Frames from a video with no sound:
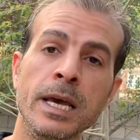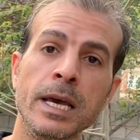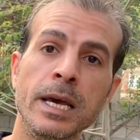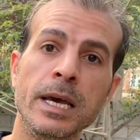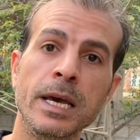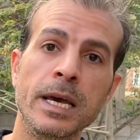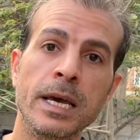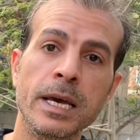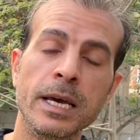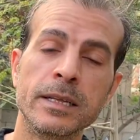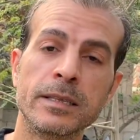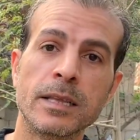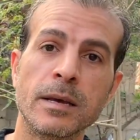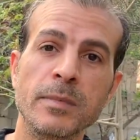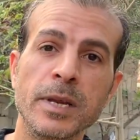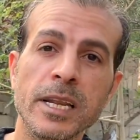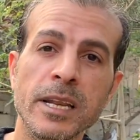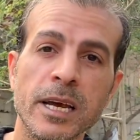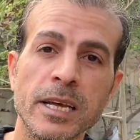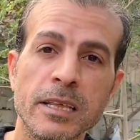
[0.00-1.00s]
آه،
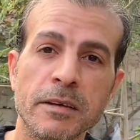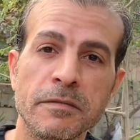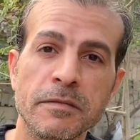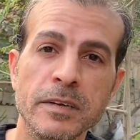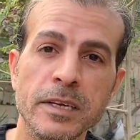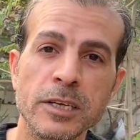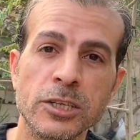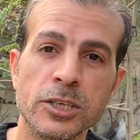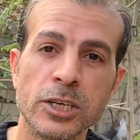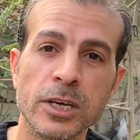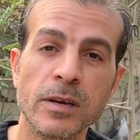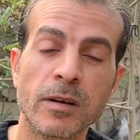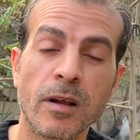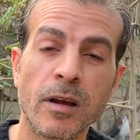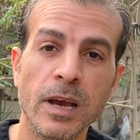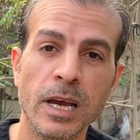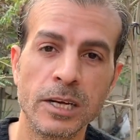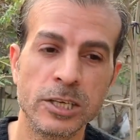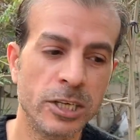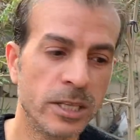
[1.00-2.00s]
التمرين هذا فيه شيء
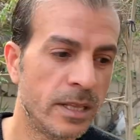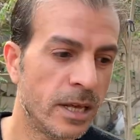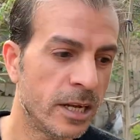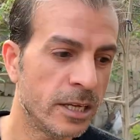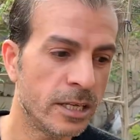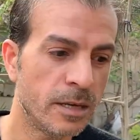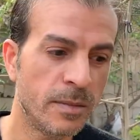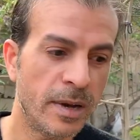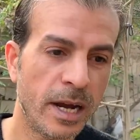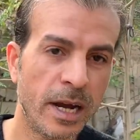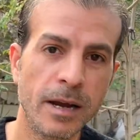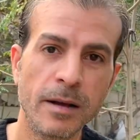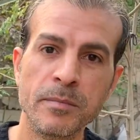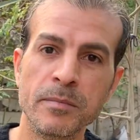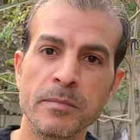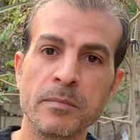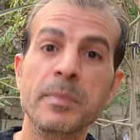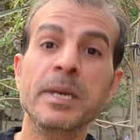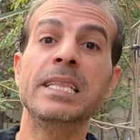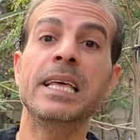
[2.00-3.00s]
رائع جدا يا جماعه
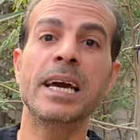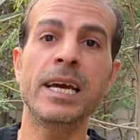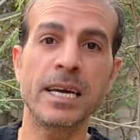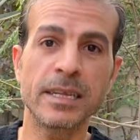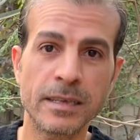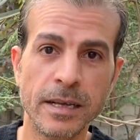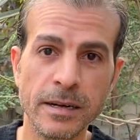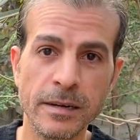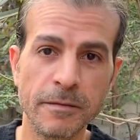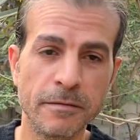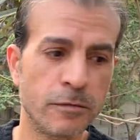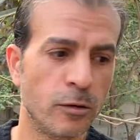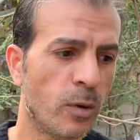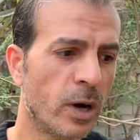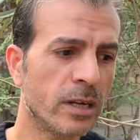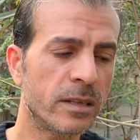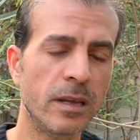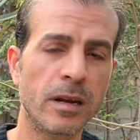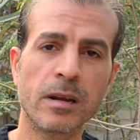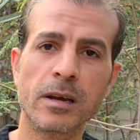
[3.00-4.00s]
بدايه في
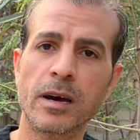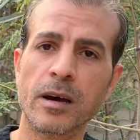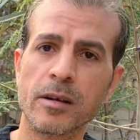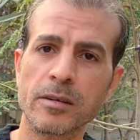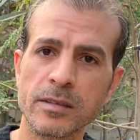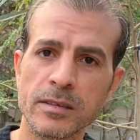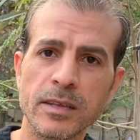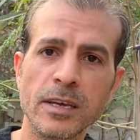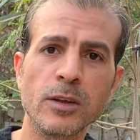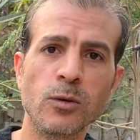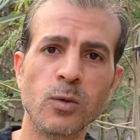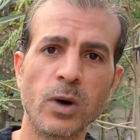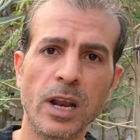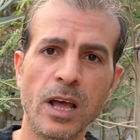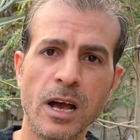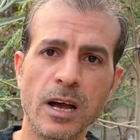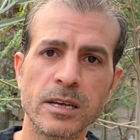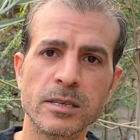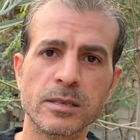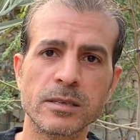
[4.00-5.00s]
وقت الكارانتين
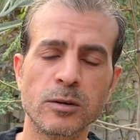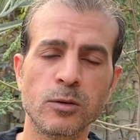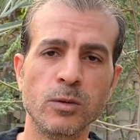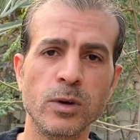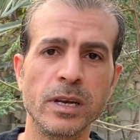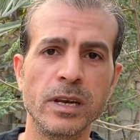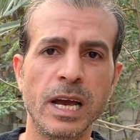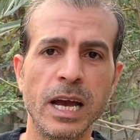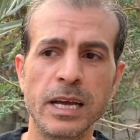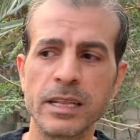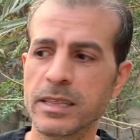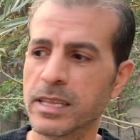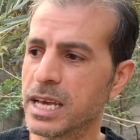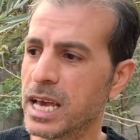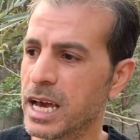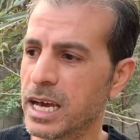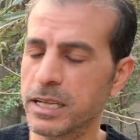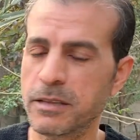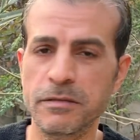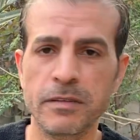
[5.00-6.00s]
والحظر وان حد
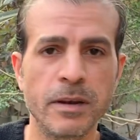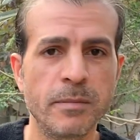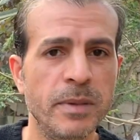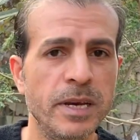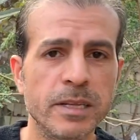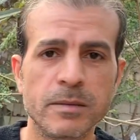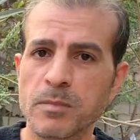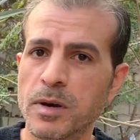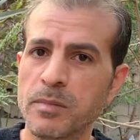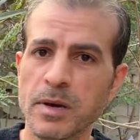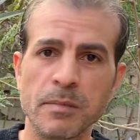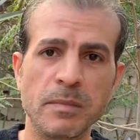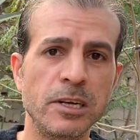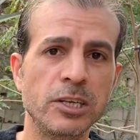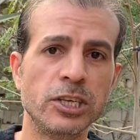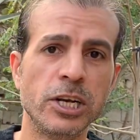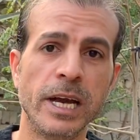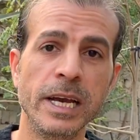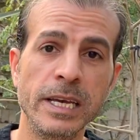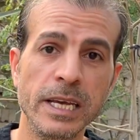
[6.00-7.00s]
قاعد في البيت ما
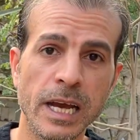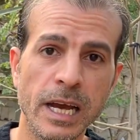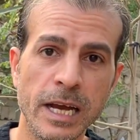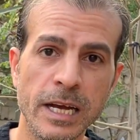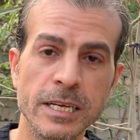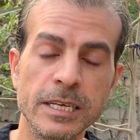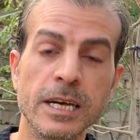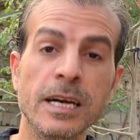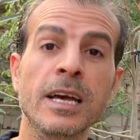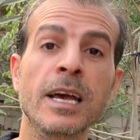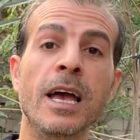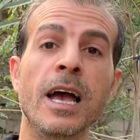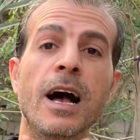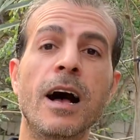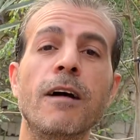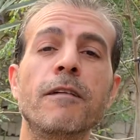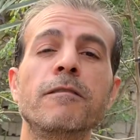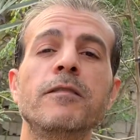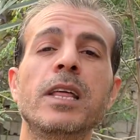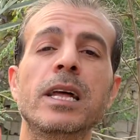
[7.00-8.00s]
بيعملش اي حاجه
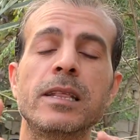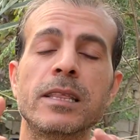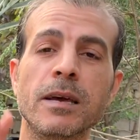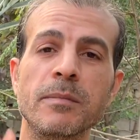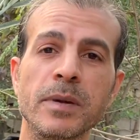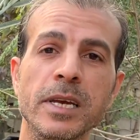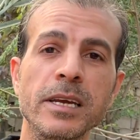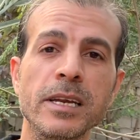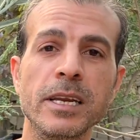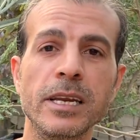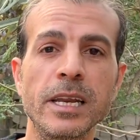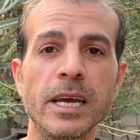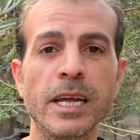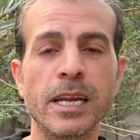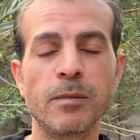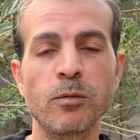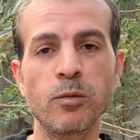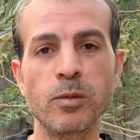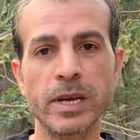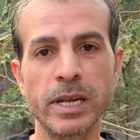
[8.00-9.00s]
افضل تمرين ان
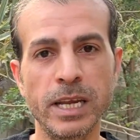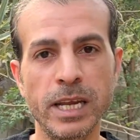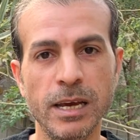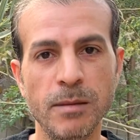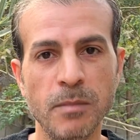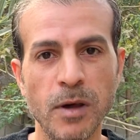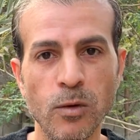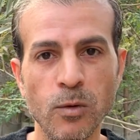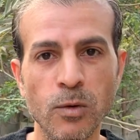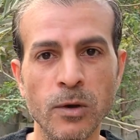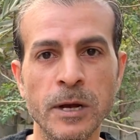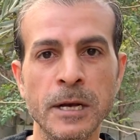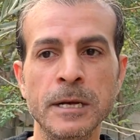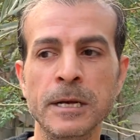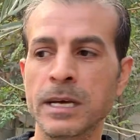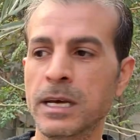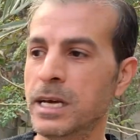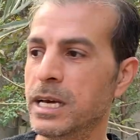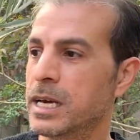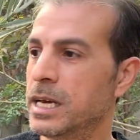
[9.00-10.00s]
احنا ممكن نعمله
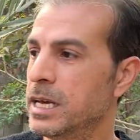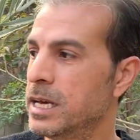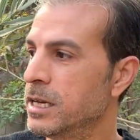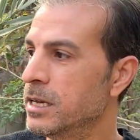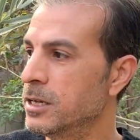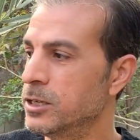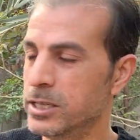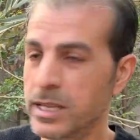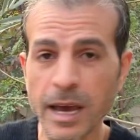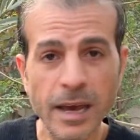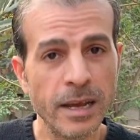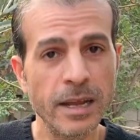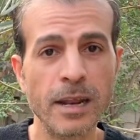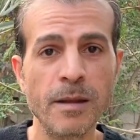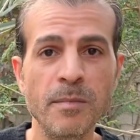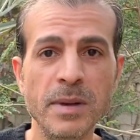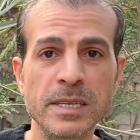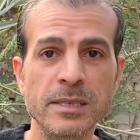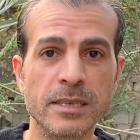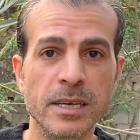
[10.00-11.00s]
آه، داخل
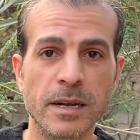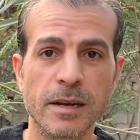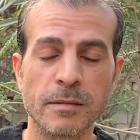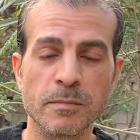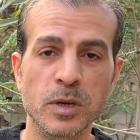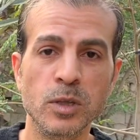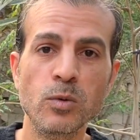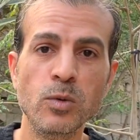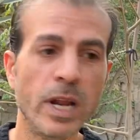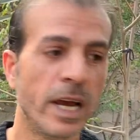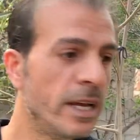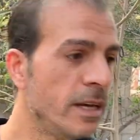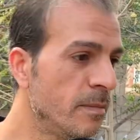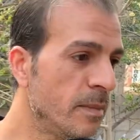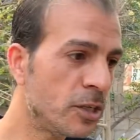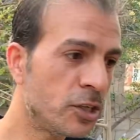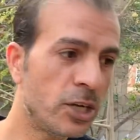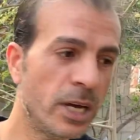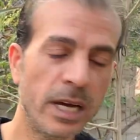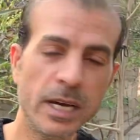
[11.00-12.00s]
المنزل بدون اي
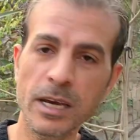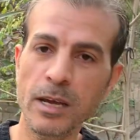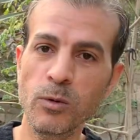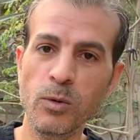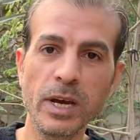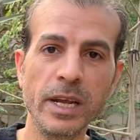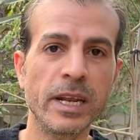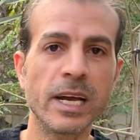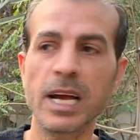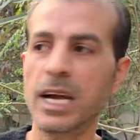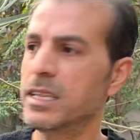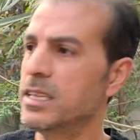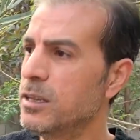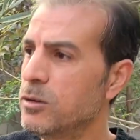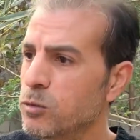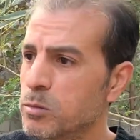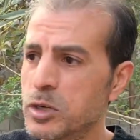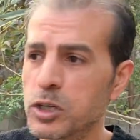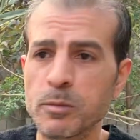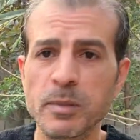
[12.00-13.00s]
مشاكل واحنا قاعدين
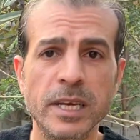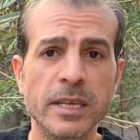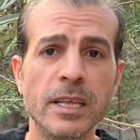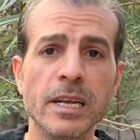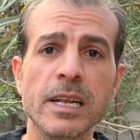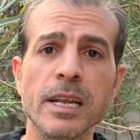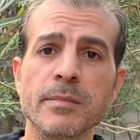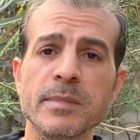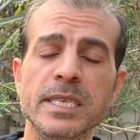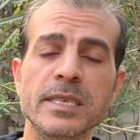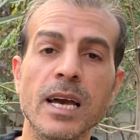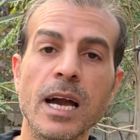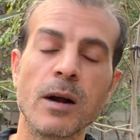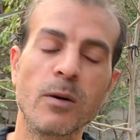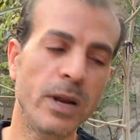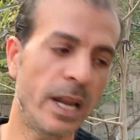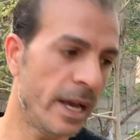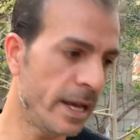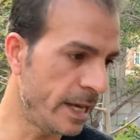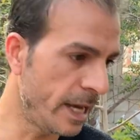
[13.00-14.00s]
ومش محتاج لا مساحه
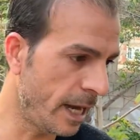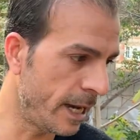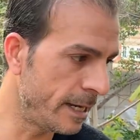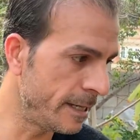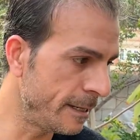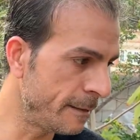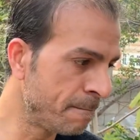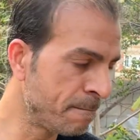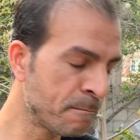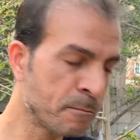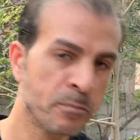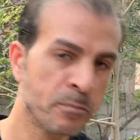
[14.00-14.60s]
ولا اي حاجه